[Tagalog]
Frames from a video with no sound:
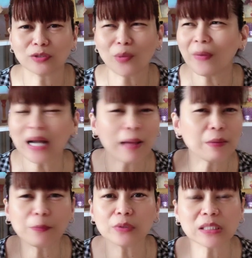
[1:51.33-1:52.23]
So marami
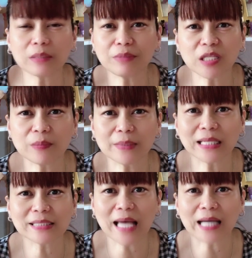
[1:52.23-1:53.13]
po silang
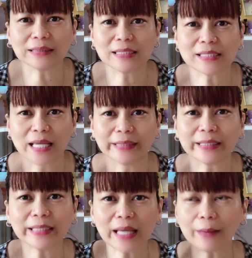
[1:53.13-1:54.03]
binibigay sa akin na sign.
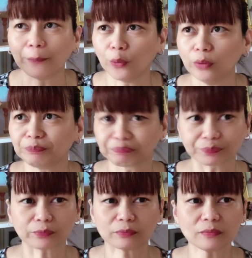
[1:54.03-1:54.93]
Kaya po,
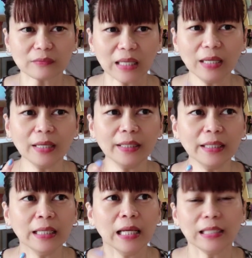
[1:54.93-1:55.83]
uh,
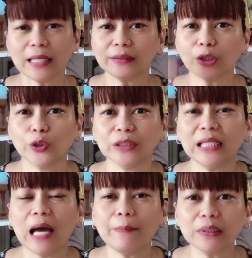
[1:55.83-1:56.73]
later on,
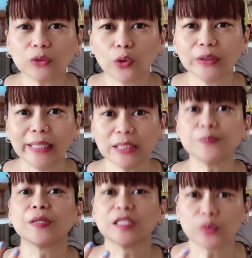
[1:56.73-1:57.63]
nalaman ko na
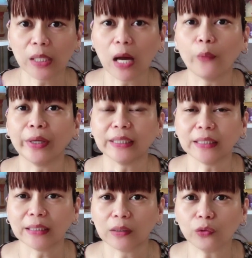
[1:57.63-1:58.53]
spiritual
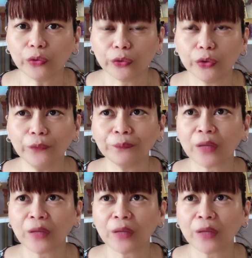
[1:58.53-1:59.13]
awakening ako, no?